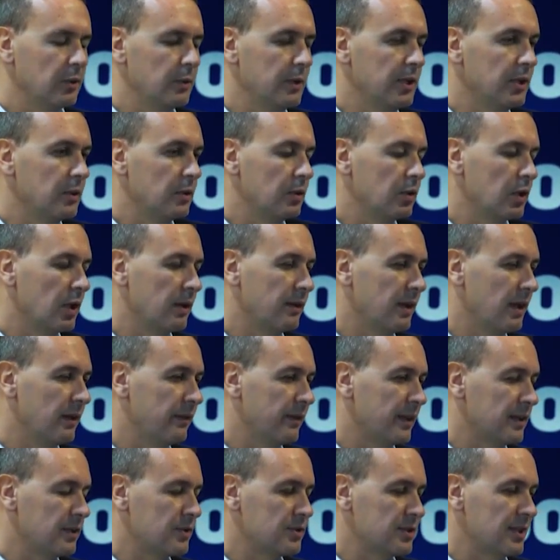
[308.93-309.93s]
Quindi quello che viene
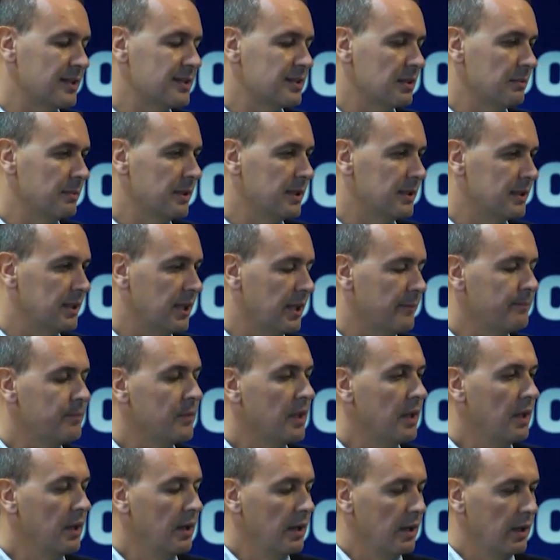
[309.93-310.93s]
fatto sostanzialmente
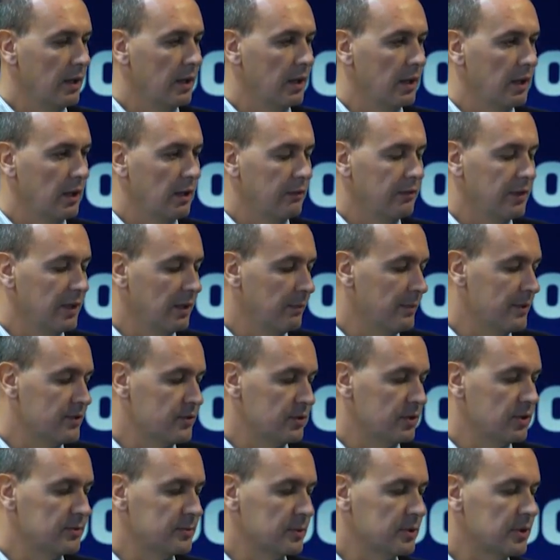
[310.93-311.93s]
uh, viene
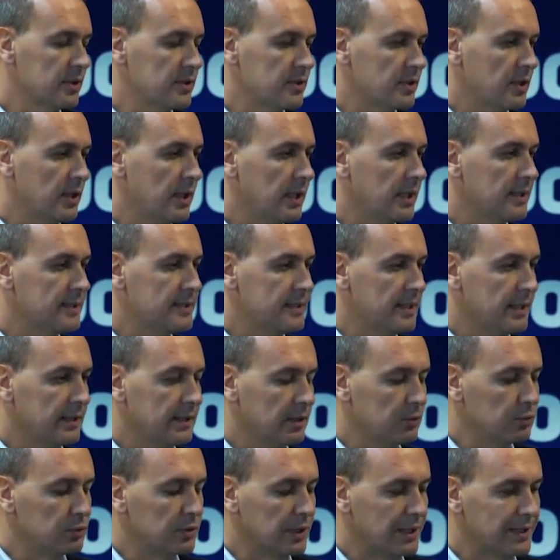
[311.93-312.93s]
messo a disposizione alle
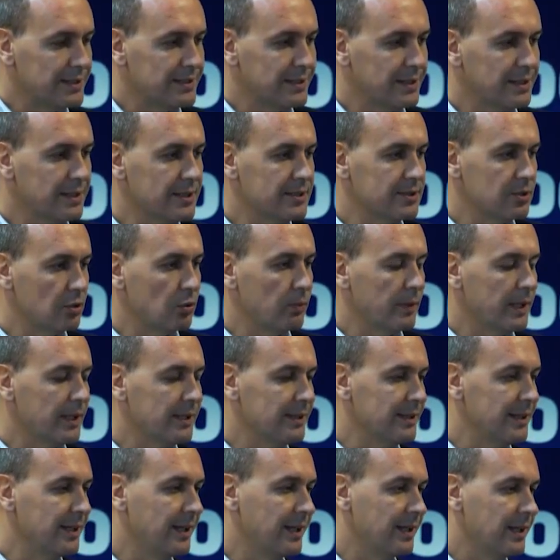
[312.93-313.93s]
aziende tutta una serie di
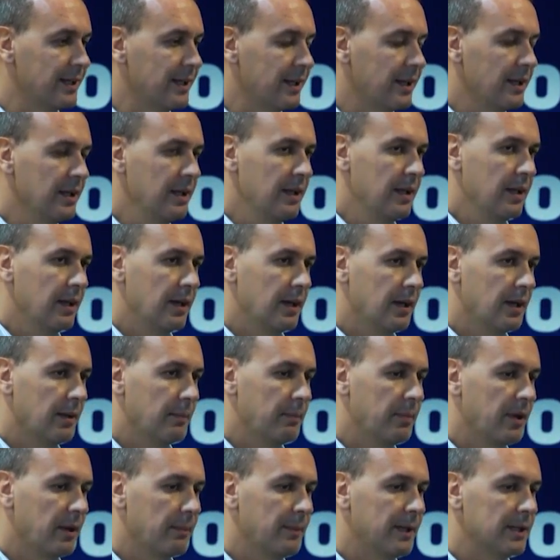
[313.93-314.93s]
strumenti che uh,
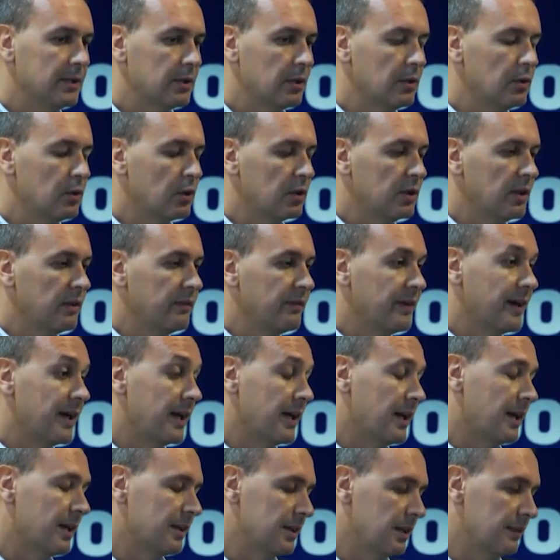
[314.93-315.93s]
permettono loro di
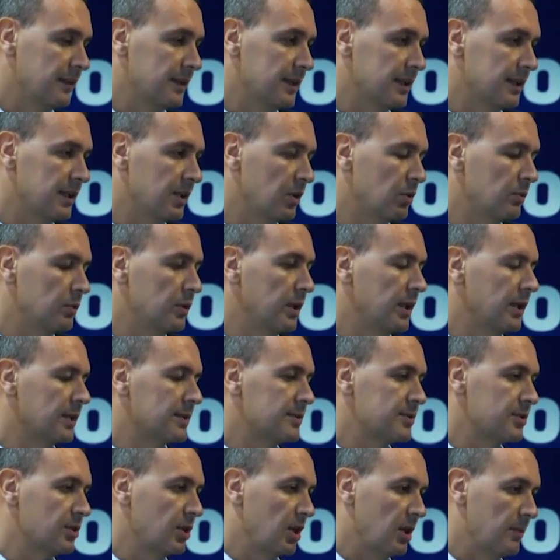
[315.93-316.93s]
fare attività di
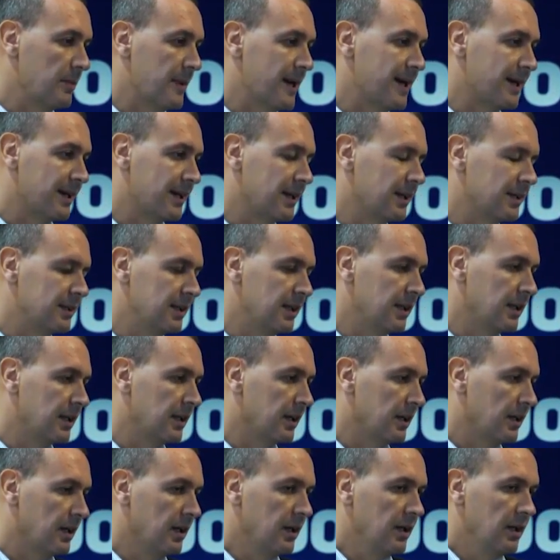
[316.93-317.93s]
comunicazione e
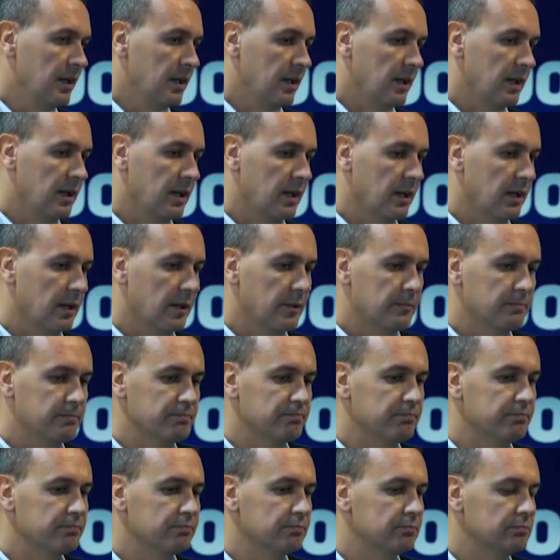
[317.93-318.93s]
marketing
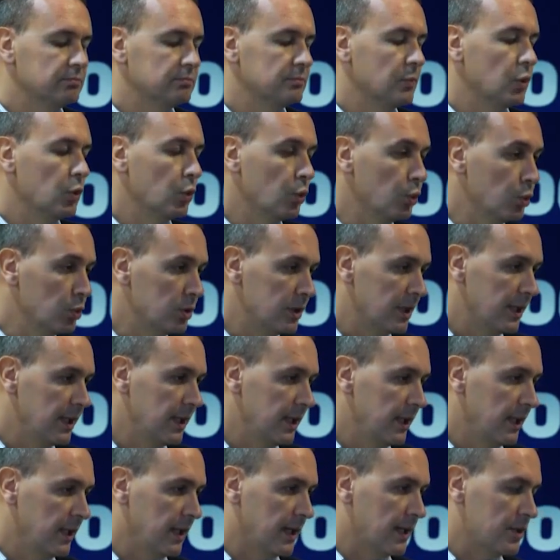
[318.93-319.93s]
um,
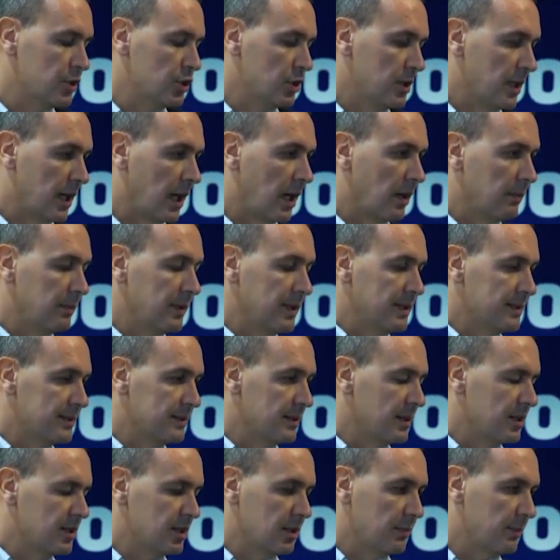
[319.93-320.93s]
utili a generare
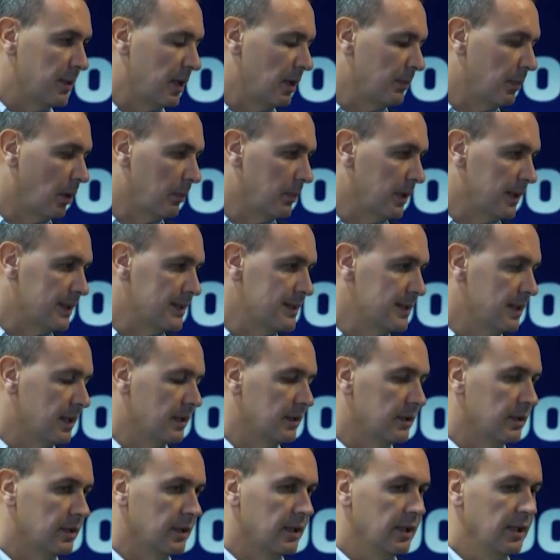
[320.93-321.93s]
business per le proprie
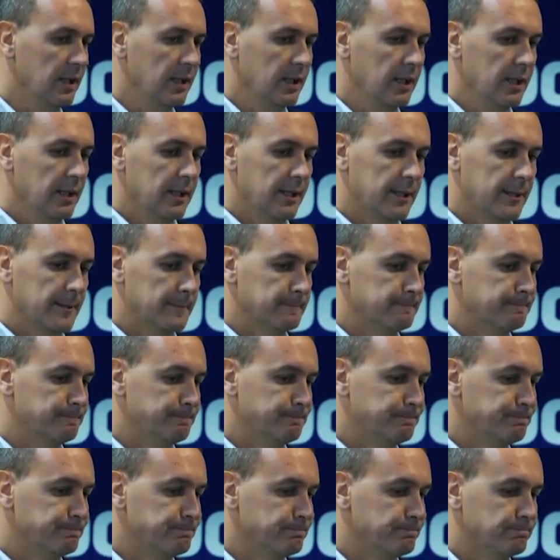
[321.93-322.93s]
aziende
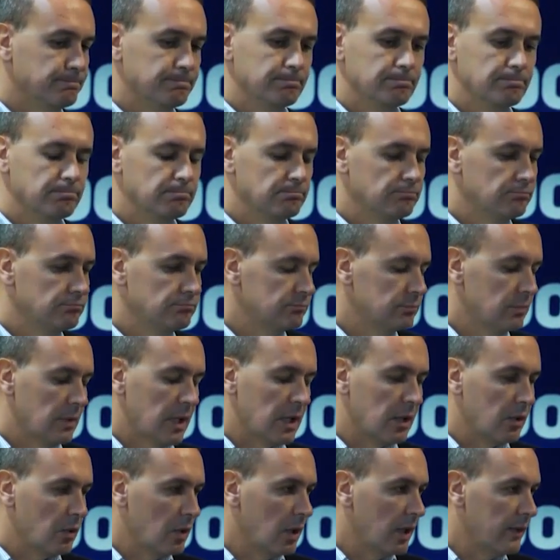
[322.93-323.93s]
um,
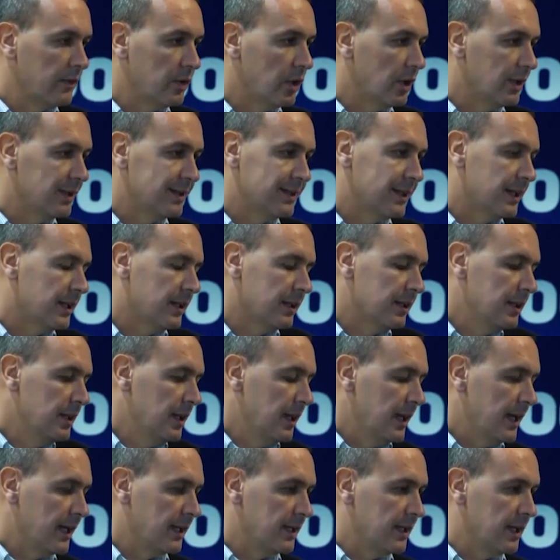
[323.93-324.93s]
ancora una volta
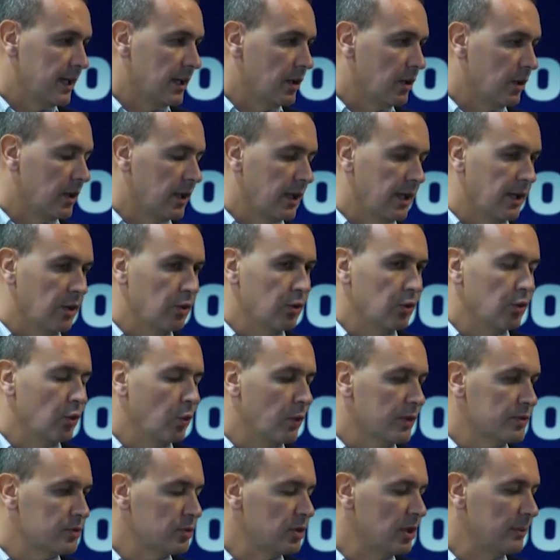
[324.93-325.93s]
è chiaro che con
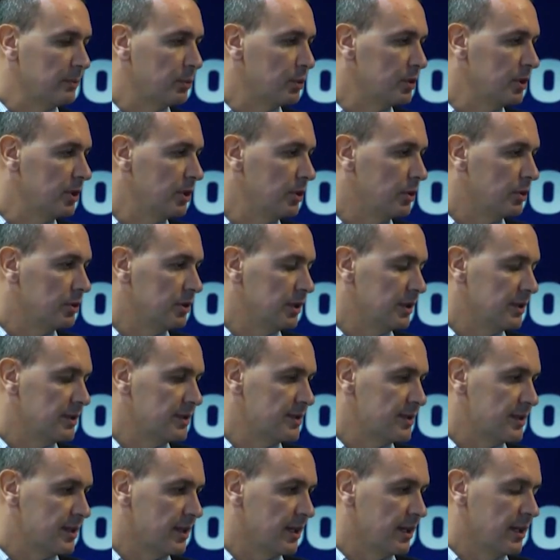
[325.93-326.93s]
questo tipo di
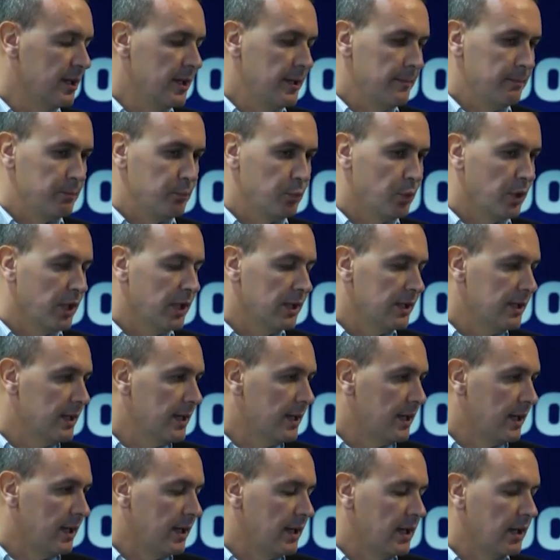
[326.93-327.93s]
audience puoi
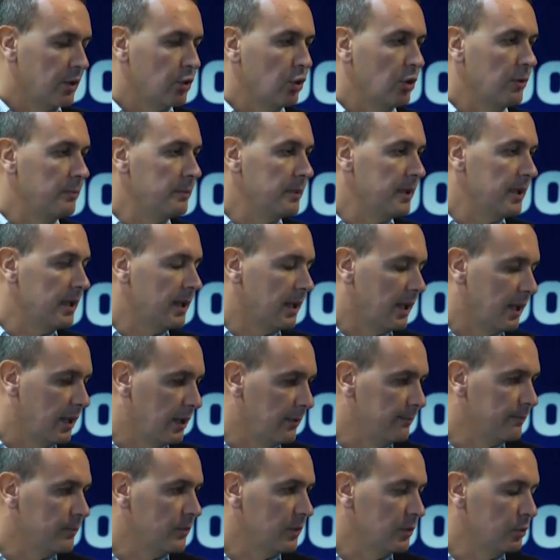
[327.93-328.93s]
andare a
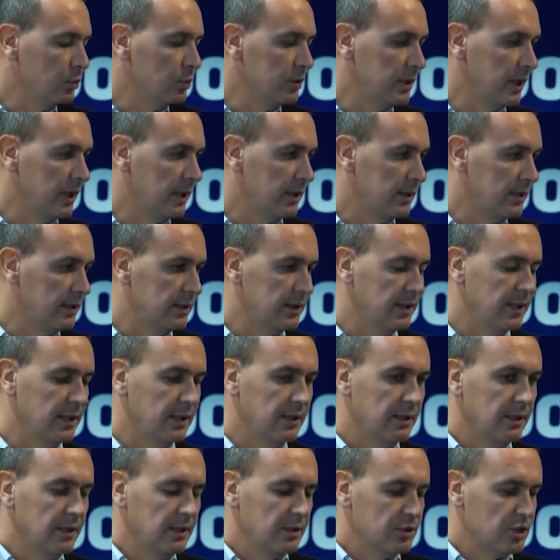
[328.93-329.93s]
colpire
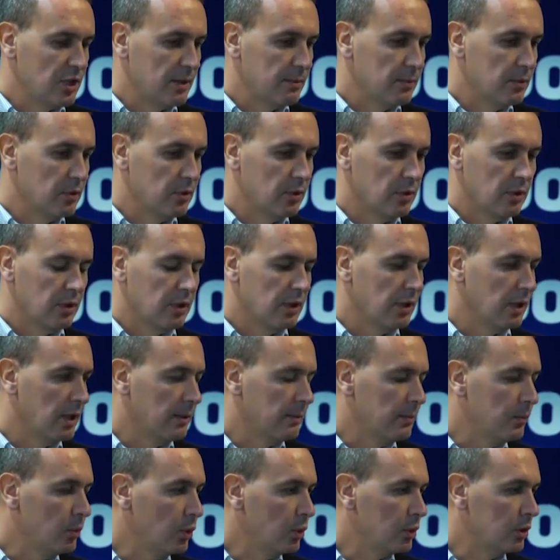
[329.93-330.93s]
utenti diciamo, uh,
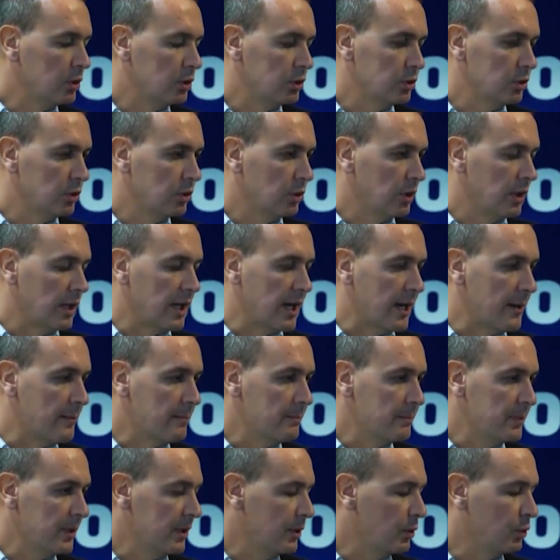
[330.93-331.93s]
molto
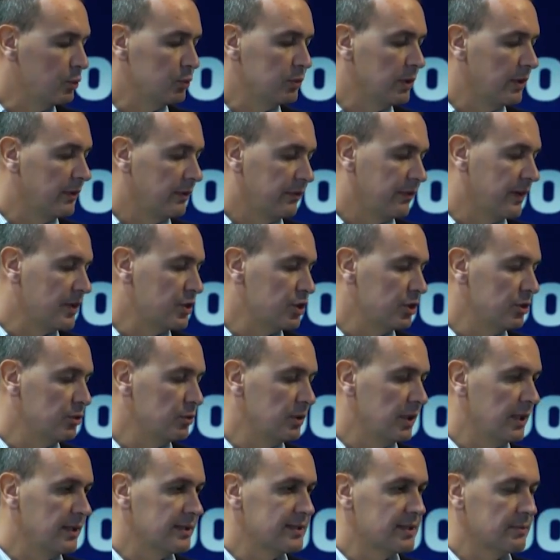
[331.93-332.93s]
ampi, una fascia di
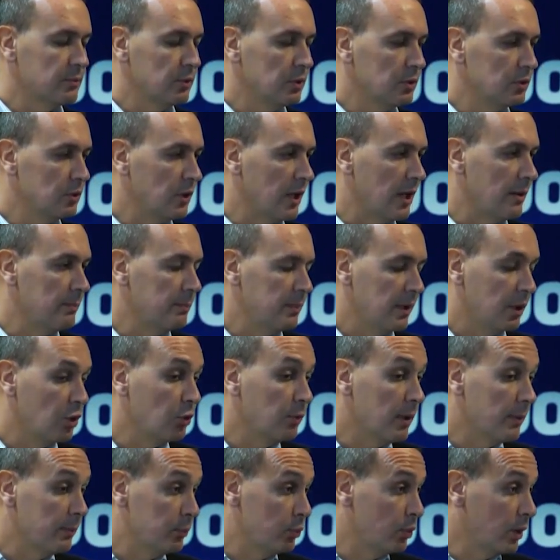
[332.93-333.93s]
utenza molto ampia,
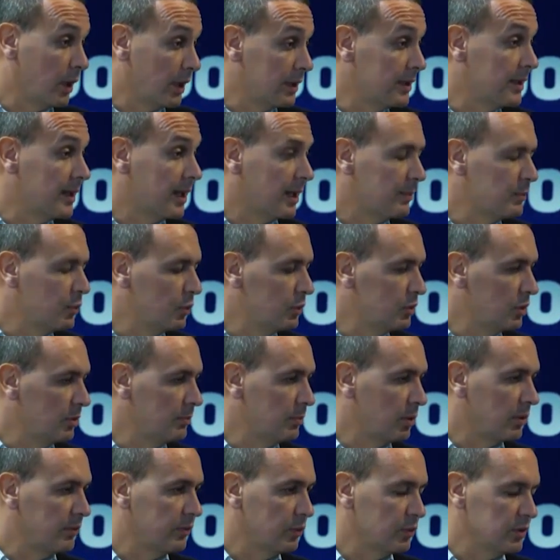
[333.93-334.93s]
come pure andare molto in
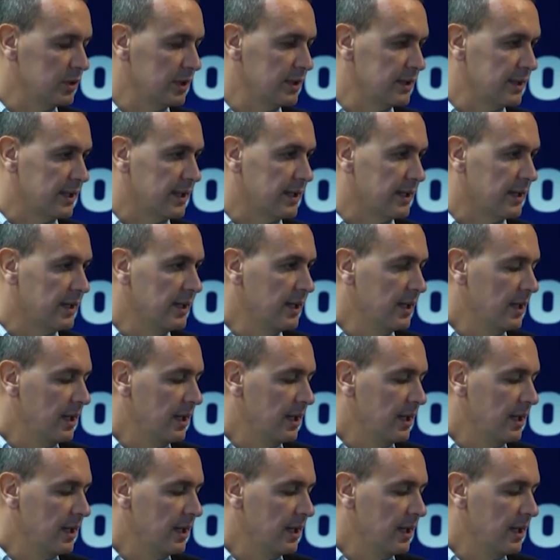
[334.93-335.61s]
profondità